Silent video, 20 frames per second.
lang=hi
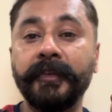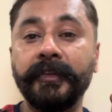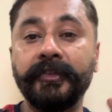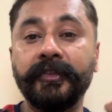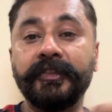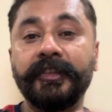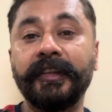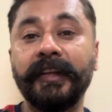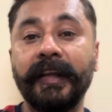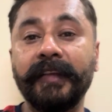
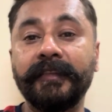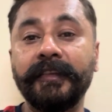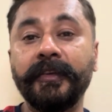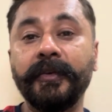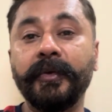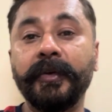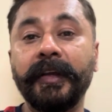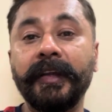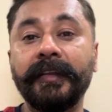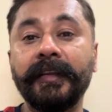सिचुएशन ऐसी
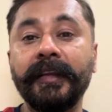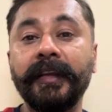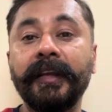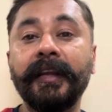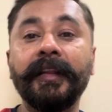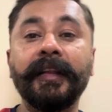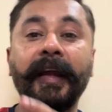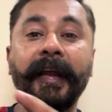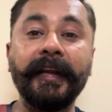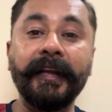हो गई थी
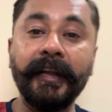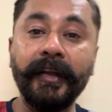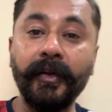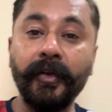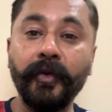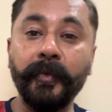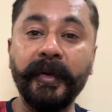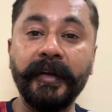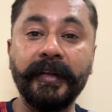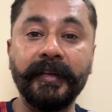कि 90
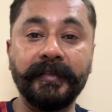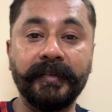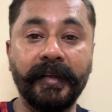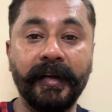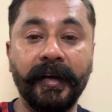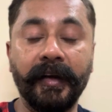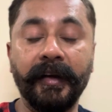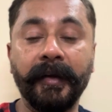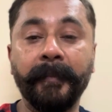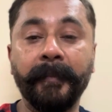किलोमीटर्स
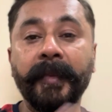था